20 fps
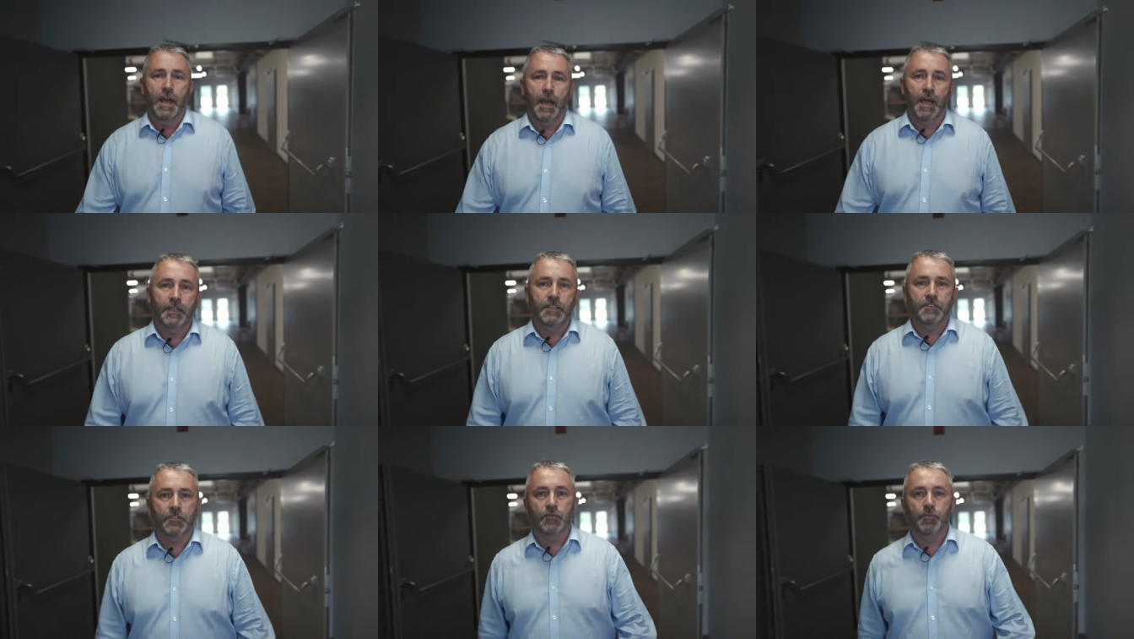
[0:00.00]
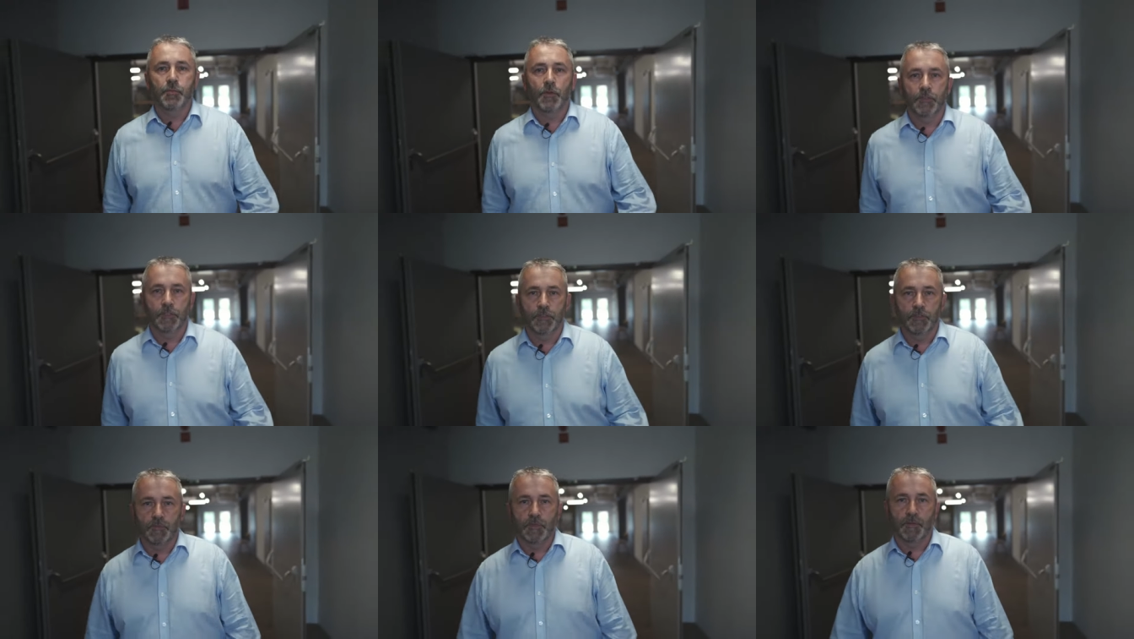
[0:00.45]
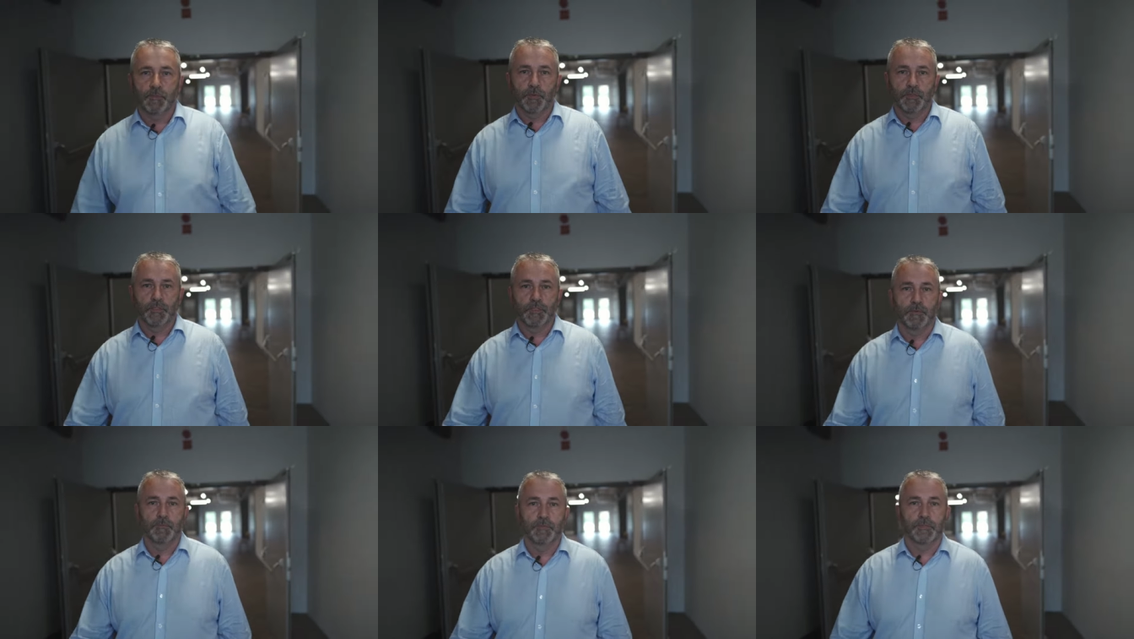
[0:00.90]
a jest odpowiedzią na
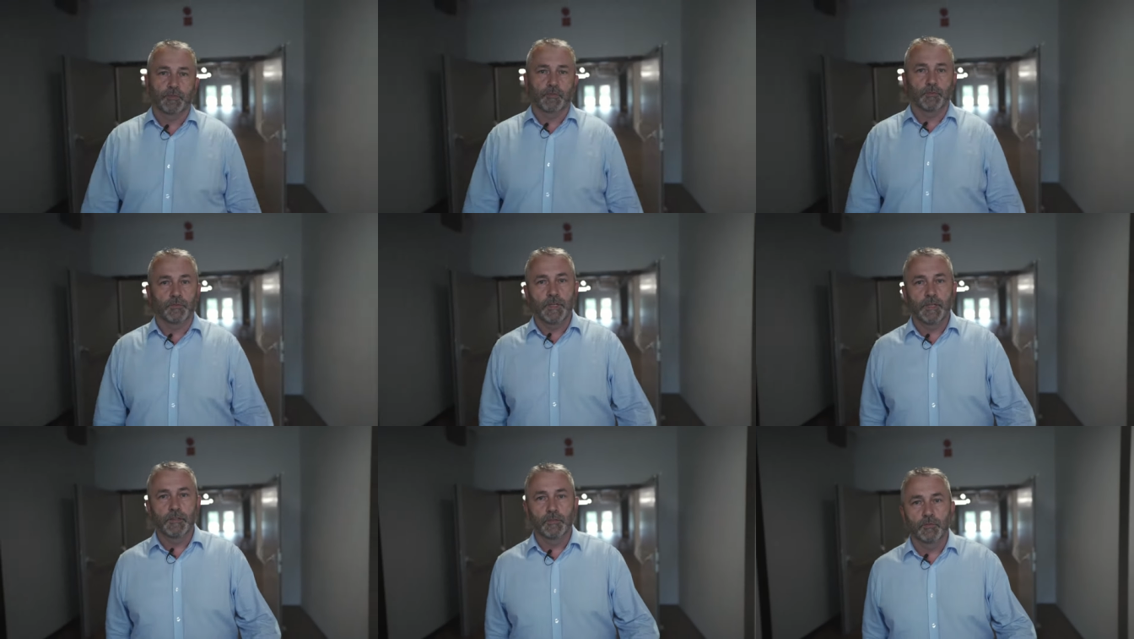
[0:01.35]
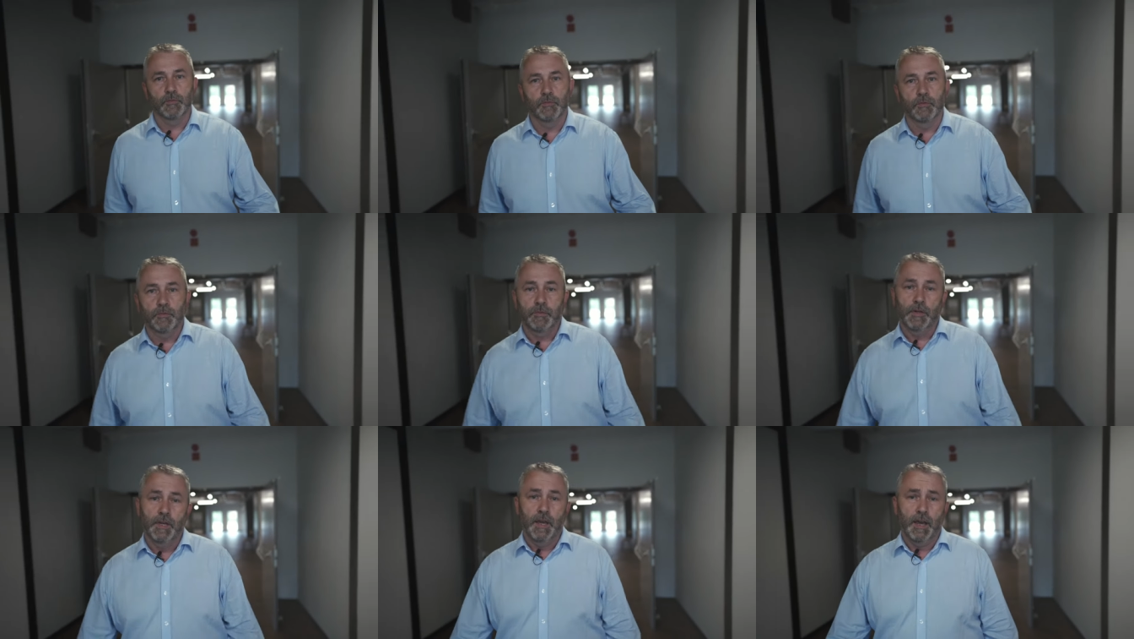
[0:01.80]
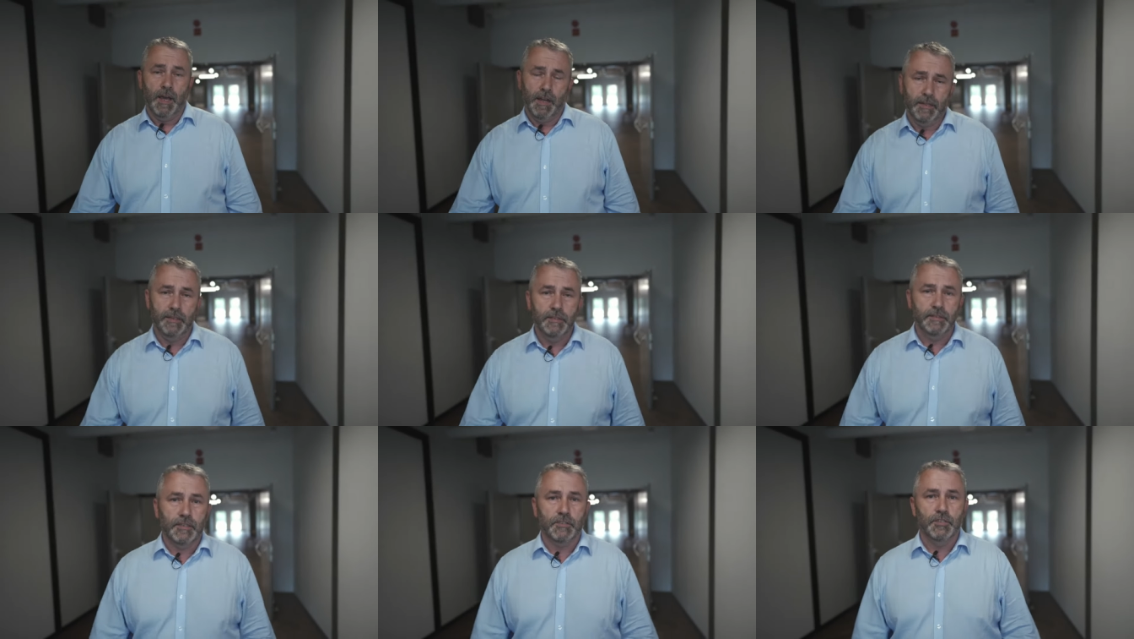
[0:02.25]
potrzeby studentów,
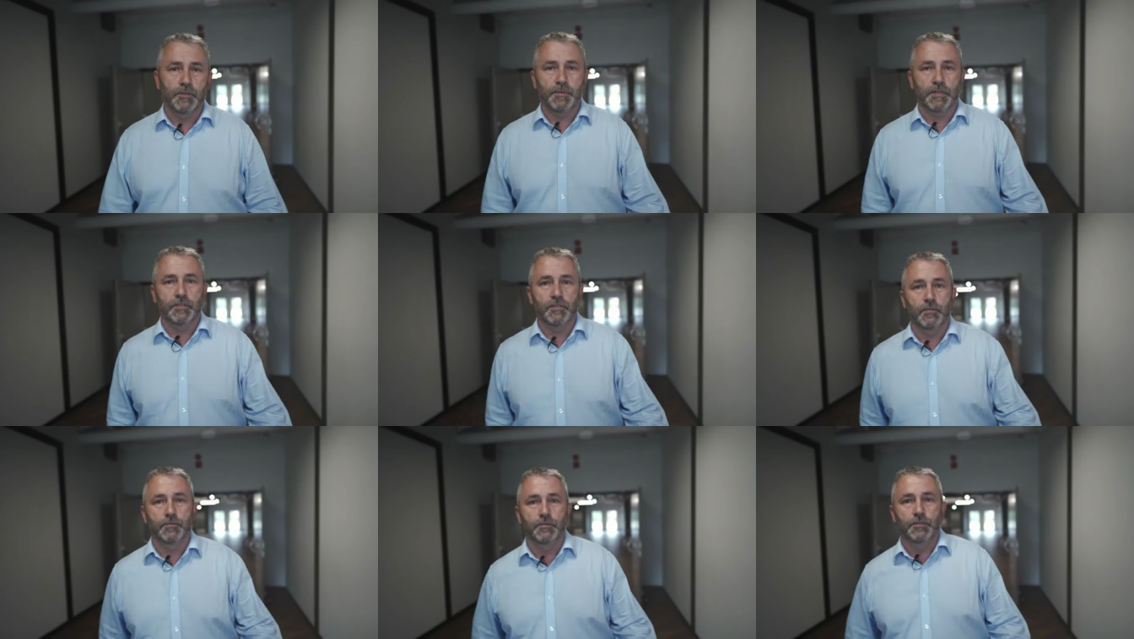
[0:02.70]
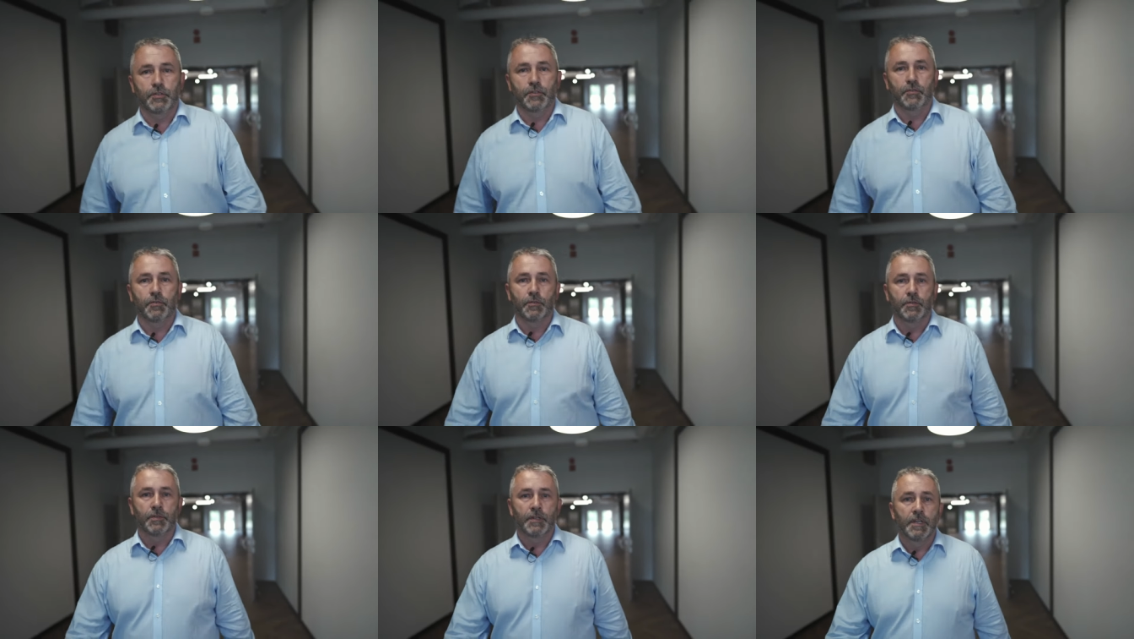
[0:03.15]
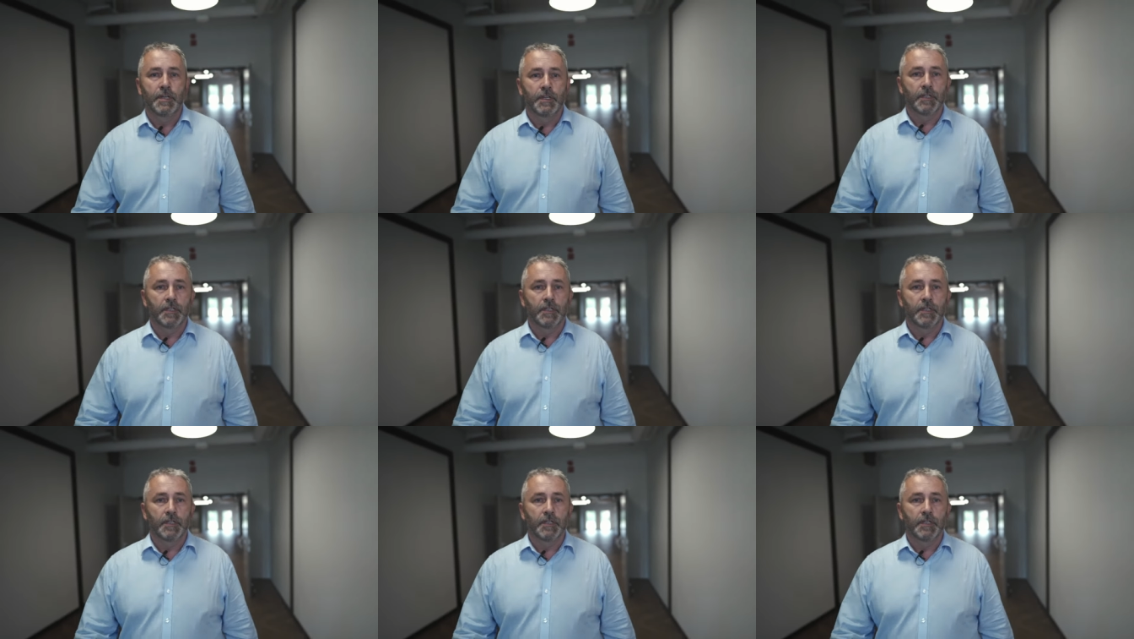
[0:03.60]
ale i także pracowników.